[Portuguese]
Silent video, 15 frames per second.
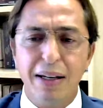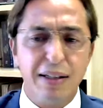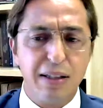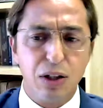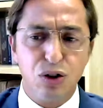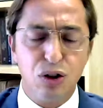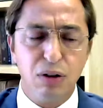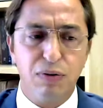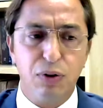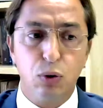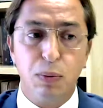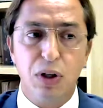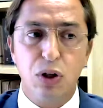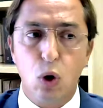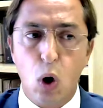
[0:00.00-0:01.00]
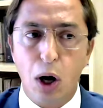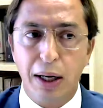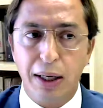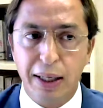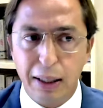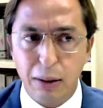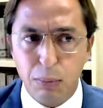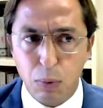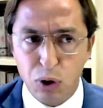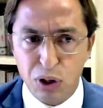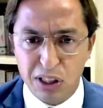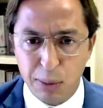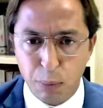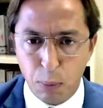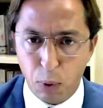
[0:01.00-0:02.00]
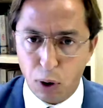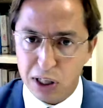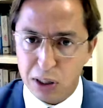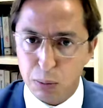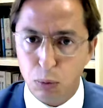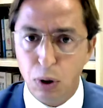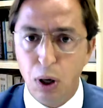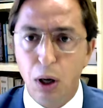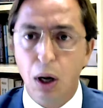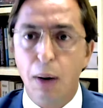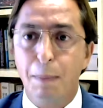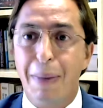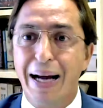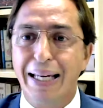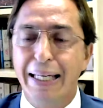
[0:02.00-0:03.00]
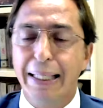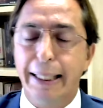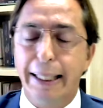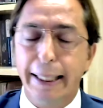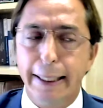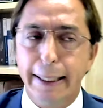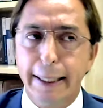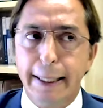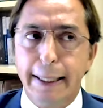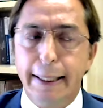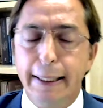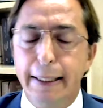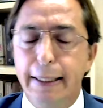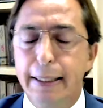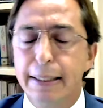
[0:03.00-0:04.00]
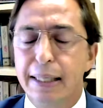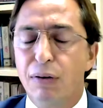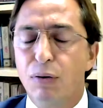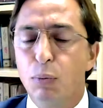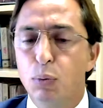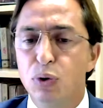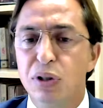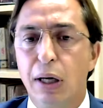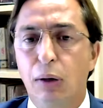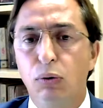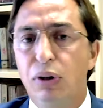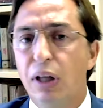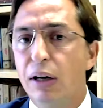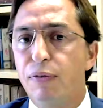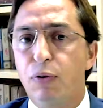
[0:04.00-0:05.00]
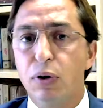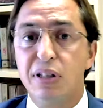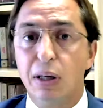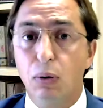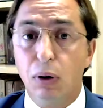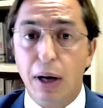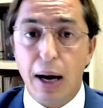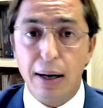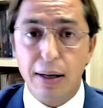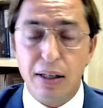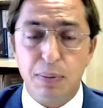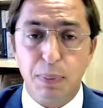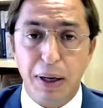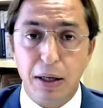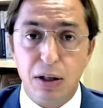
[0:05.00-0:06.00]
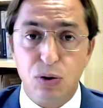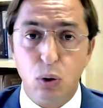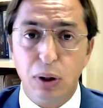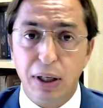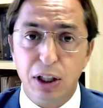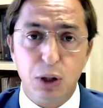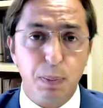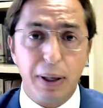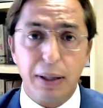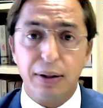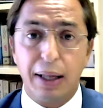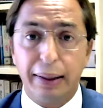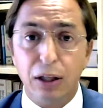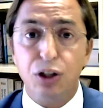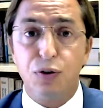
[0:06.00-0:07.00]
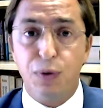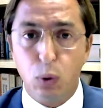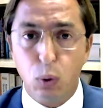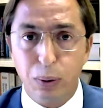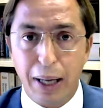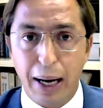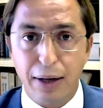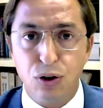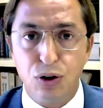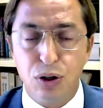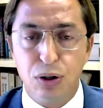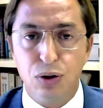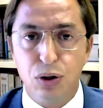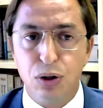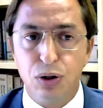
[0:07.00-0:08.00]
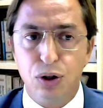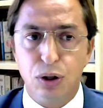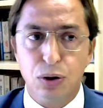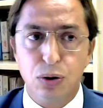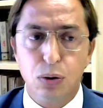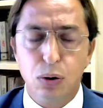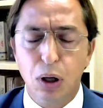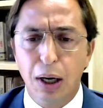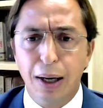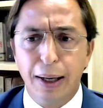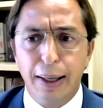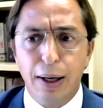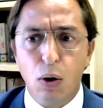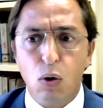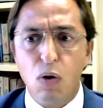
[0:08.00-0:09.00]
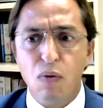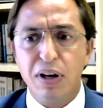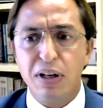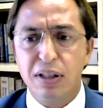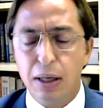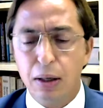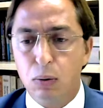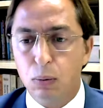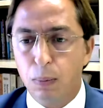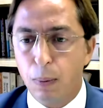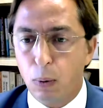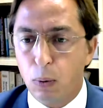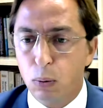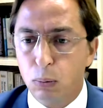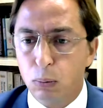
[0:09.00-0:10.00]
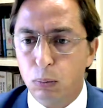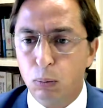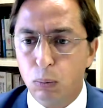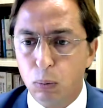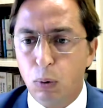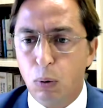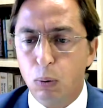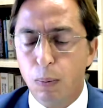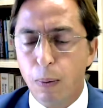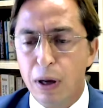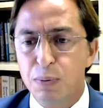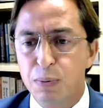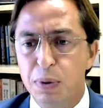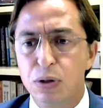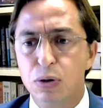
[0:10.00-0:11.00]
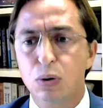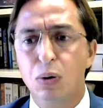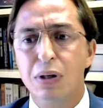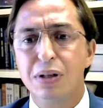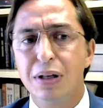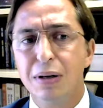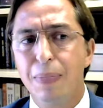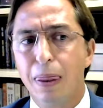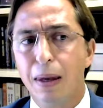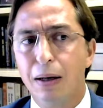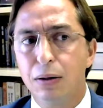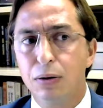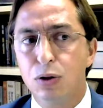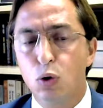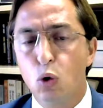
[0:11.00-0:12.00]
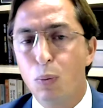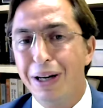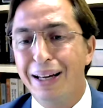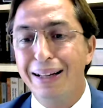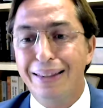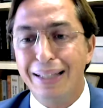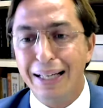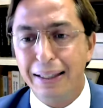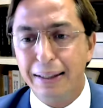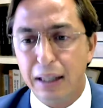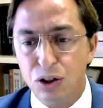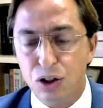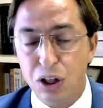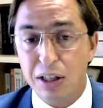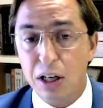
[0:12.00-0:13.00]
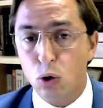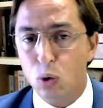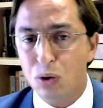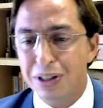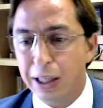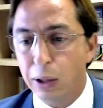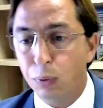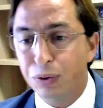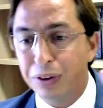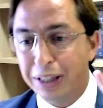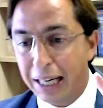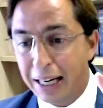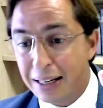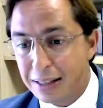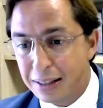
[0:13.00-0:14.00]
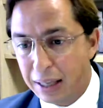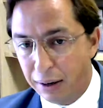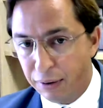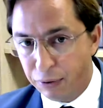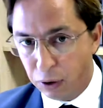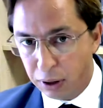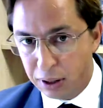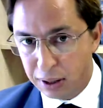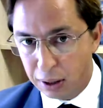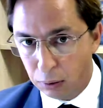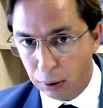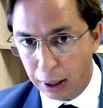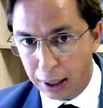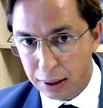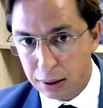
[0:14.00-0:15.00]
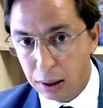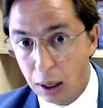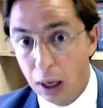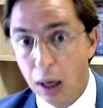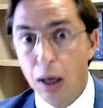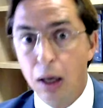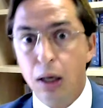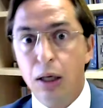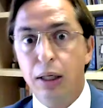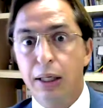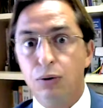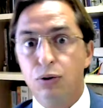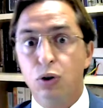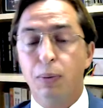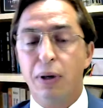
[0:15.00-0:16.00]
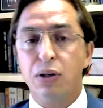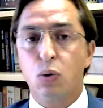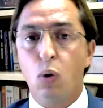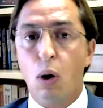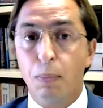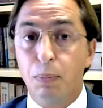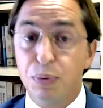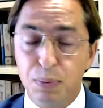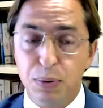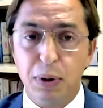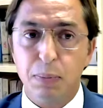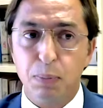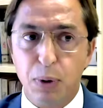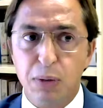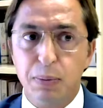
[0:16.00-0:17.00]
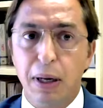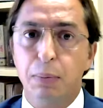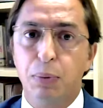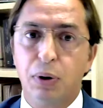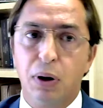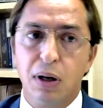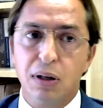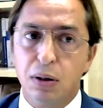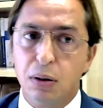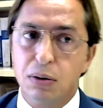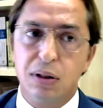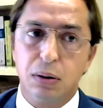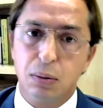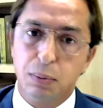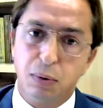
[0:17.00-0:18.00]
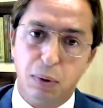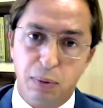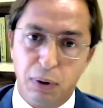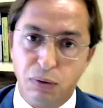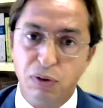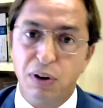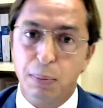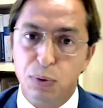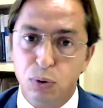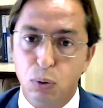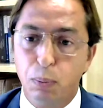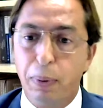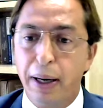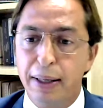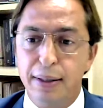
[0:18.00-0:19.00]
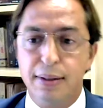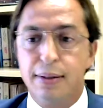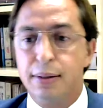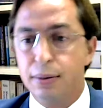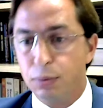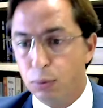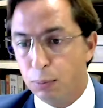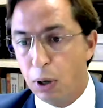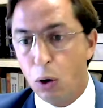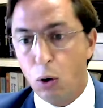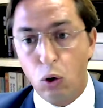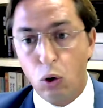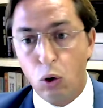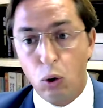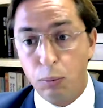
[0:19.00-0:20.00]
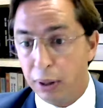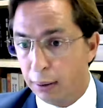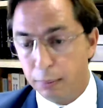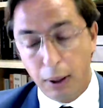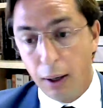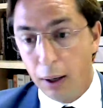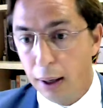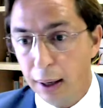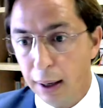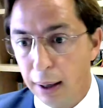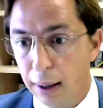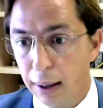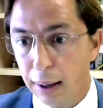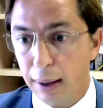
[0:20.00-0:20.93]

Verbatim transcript: uma iniciativa de uma escola aqui no município próximo, Maquiné, em que estavam buscando telefones celulares para estudantes, pela, dada a dificuldade de, de, disso. Eu conversei com, com, com as pessoas e descobri que em 30 dias eles conseguiram três telefones celulares. E eu digo, mas como? Pois bem, porque nós não, não, não vivemos num país, numa economia é,